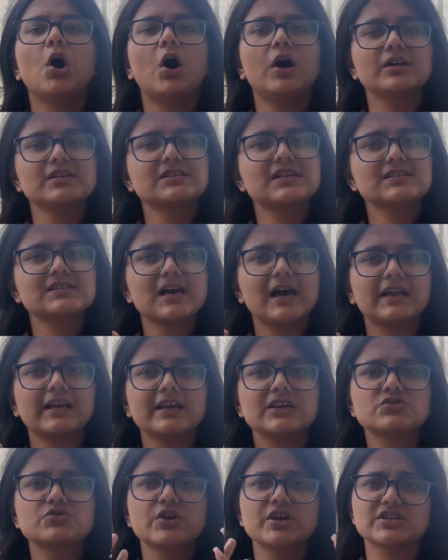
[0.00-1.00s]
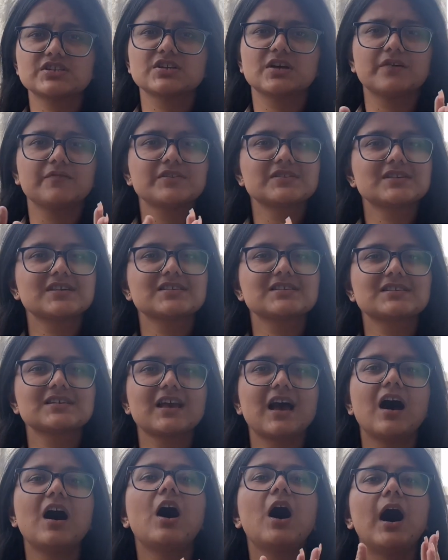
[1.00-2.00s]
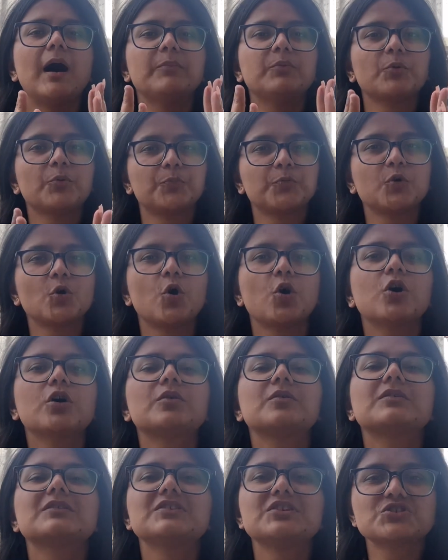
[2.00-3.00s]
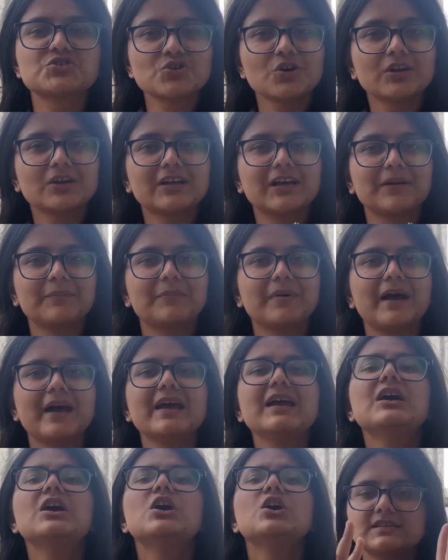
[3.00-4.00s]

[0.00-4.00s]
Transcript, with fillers: और इसके सारे जो है सर्विसेज का आप उपयोग निशुल्क कर पाए